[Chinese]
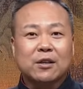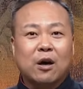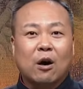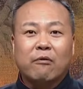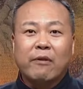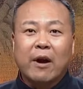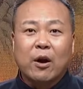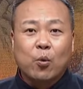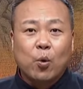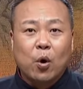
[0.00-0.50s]
到
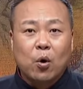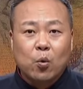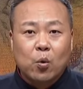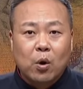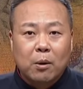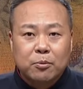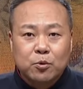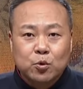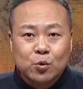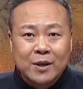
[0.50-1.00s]
魏国，
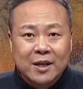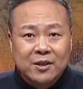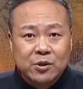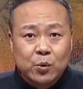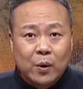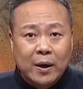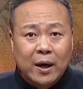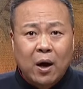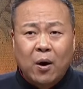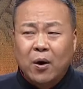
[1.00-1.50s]
果不出他
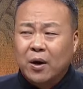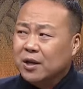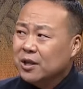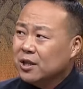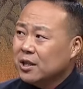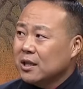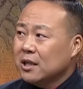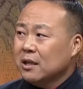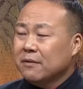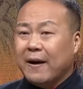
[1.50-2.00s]
所料，
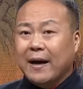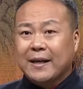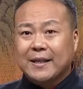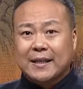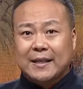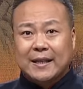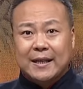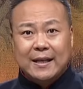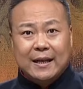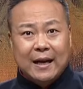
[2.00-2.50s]
齐王
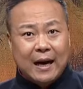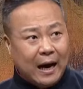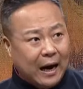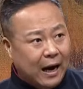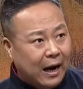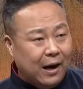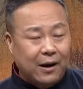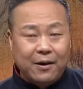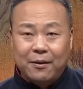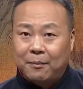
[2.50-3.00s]
一听，
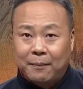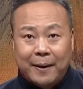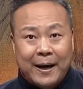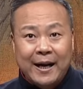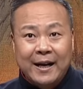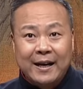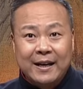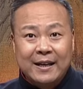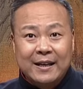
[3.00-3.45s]
好嘛，